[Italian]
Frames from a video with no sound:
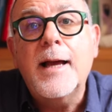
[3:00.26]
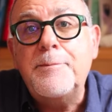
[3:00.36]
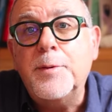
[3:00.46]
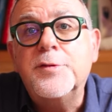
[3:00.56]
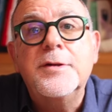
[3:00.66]

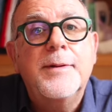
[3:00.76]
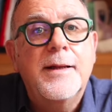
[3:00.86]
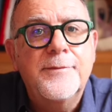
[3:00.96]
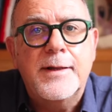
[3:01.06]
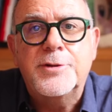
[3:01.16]
è possibile
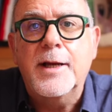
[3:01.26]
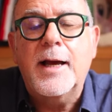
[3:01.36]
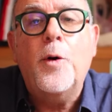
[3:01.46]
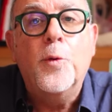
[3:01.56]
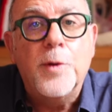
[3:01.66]
invece
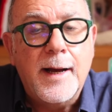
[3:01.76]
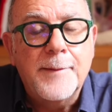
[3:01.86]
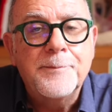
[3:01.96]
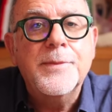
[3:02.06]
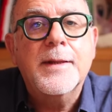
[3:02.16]
ora
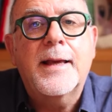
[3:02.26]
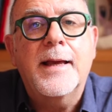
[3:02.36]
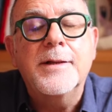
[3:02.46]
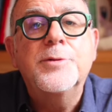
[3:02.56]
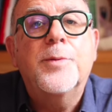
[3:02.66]
che ci